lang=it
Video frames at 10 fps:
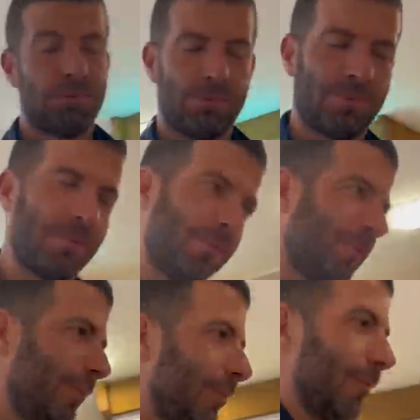Ti hanno
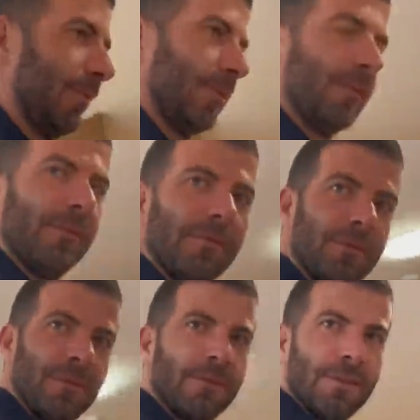scritto delle ragazze
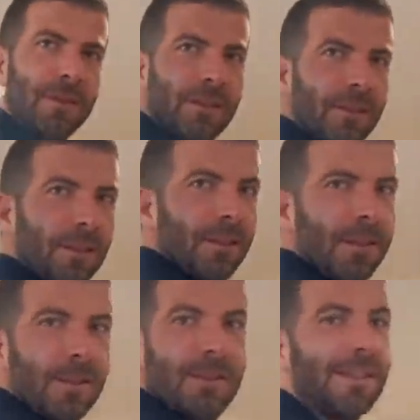per il vlog?
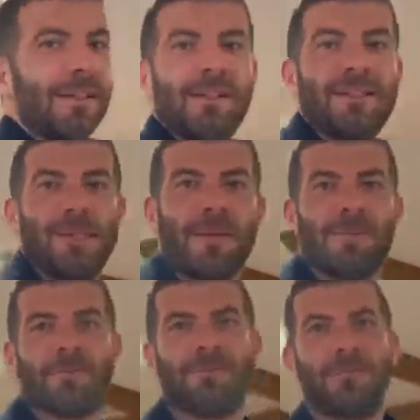Tantissime.
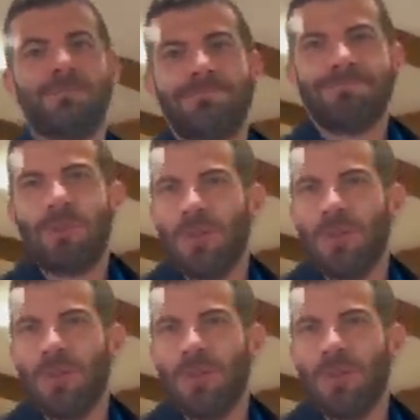Sì? Non